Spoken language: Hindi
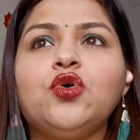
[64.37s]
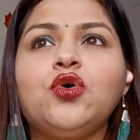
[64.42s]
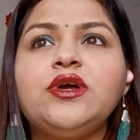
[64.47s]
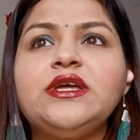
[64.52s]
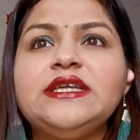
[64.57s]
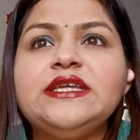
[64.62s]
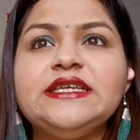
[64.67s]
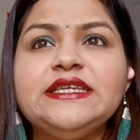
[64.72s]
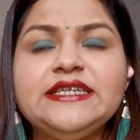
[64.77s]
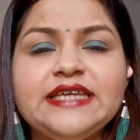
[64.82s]

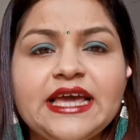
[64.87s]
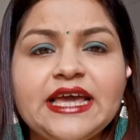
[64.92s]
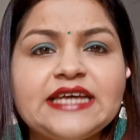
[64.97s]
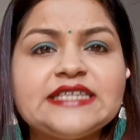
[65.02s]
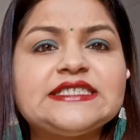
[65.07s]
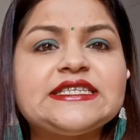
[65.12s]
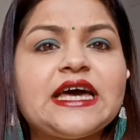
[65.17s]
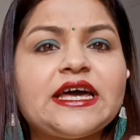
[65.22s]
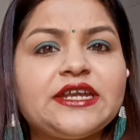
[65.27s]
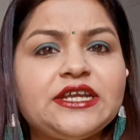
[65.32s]
तो
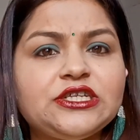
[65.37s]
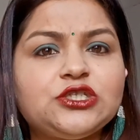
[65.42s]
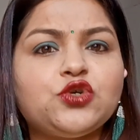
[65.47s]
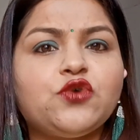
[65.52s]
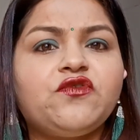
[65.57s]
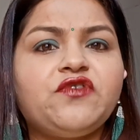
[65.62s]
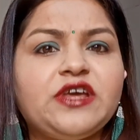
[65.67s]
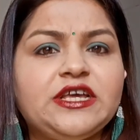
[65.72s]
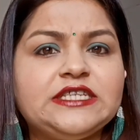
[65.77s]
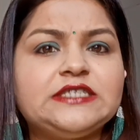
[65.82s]
ये सारे
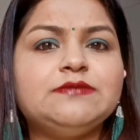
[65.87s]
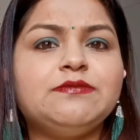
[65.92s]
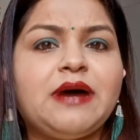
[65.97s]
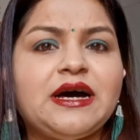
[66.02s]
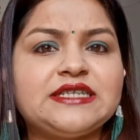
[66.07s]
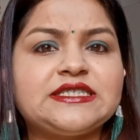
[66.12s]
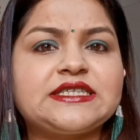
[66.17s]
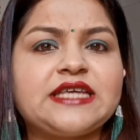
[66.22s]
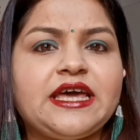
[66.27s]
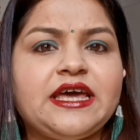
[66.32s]
जो फेस
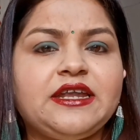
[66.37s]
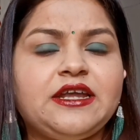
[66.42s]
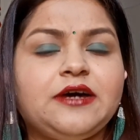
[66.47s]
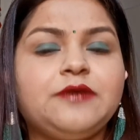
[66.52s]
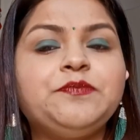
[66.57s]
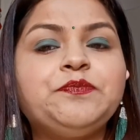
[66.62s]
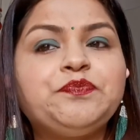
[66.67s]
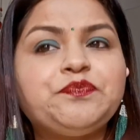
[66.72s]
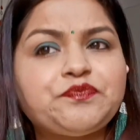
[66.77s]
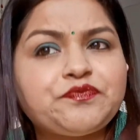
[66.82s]
मास्क है
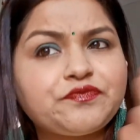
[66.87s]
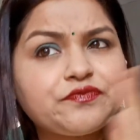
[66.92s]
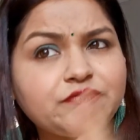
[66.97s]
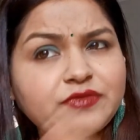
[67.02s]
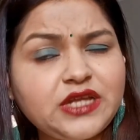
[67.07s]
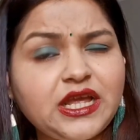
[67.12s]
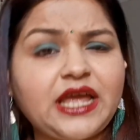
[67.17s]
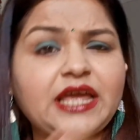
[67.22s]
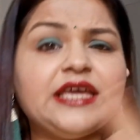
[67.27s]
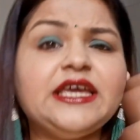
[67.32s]
ना
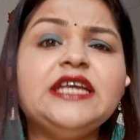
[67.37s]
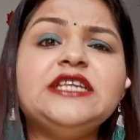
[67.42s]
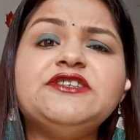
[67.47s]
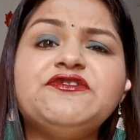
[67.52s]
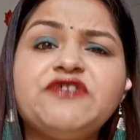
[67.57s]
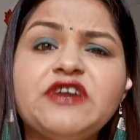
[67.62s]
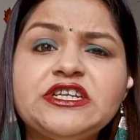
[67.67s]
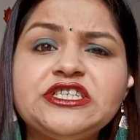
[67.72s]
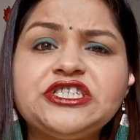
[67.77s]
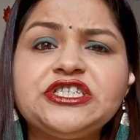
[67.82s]
ये
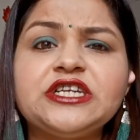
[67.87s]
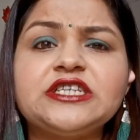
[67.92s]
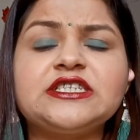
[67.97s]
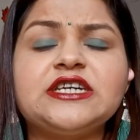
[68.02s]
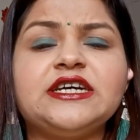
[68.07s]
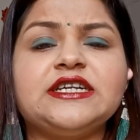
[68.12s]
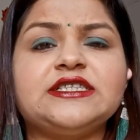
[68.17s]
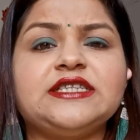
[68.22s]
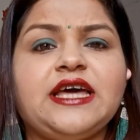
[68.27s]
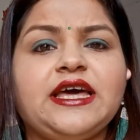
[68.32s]
डिफ्रेंशिएट
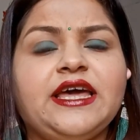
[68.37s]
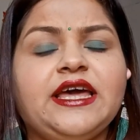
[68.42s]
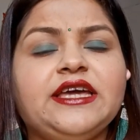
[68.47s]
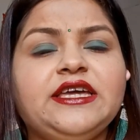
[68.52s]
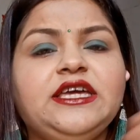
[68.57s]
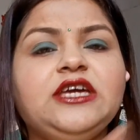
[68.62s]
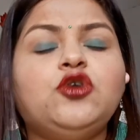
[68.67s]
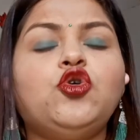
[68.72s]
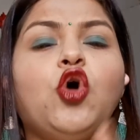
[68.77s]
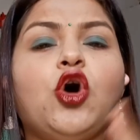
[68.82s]
करता
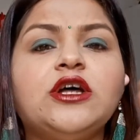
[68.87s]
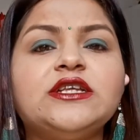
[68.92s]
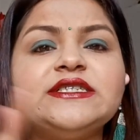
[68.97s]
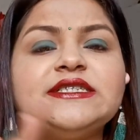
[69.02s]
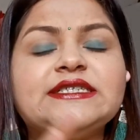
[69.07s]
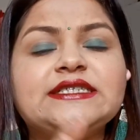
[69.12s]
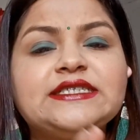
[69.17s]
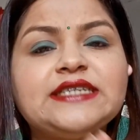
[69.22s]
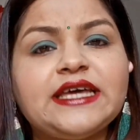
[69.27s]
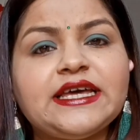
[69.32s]
है कि
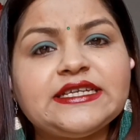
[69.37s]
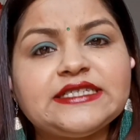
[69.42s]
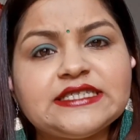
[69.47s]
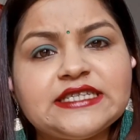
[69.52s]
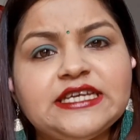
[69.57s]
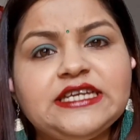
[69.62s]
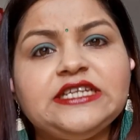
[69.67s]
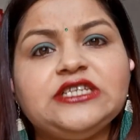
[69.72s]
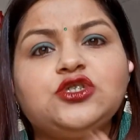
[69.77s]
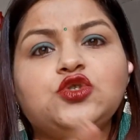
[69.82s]
कौन से
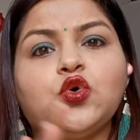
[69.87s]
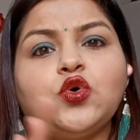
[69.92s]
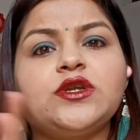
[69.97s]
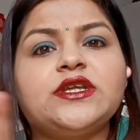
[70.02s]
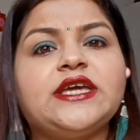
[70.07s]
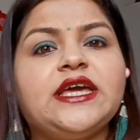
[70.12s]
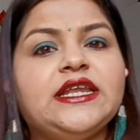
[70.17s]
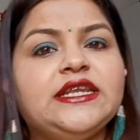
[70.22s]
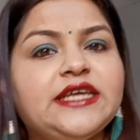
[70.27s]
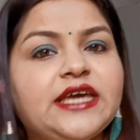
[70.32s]
स्किन
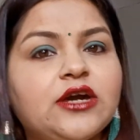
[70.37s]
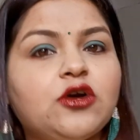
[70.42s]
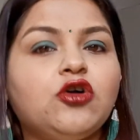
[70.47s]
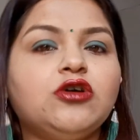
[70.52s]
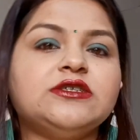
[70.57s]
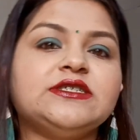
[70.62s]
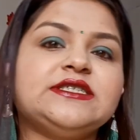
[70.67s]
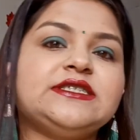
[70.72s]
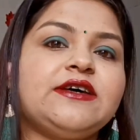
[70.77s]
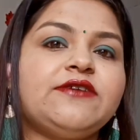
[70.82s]
टोन के लिए
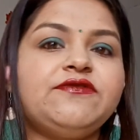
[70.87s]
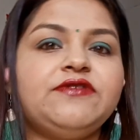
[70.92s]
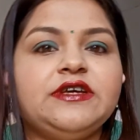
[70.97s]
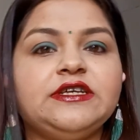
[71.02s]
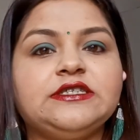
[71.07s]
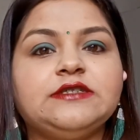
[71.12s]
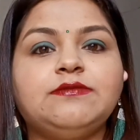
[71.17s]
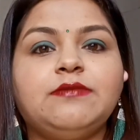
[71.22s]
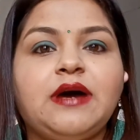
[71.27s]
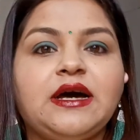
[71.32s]
कौन सा
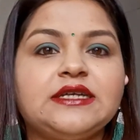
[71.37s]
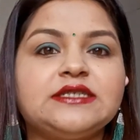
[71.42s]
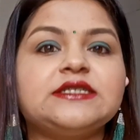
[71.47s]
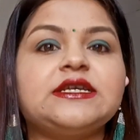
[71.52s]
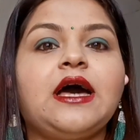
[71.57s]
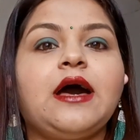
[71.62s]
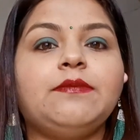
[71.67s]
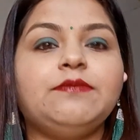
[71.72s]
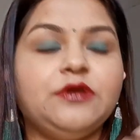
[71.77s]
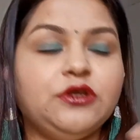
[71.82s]
फेस
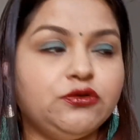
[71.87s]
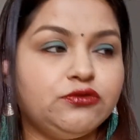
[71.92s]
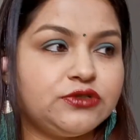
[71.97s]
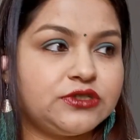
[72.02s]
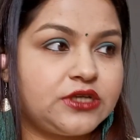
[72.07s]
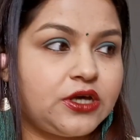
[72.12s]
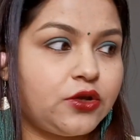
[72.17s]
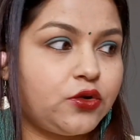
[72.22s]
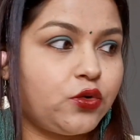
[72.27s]
मास्क आप यूज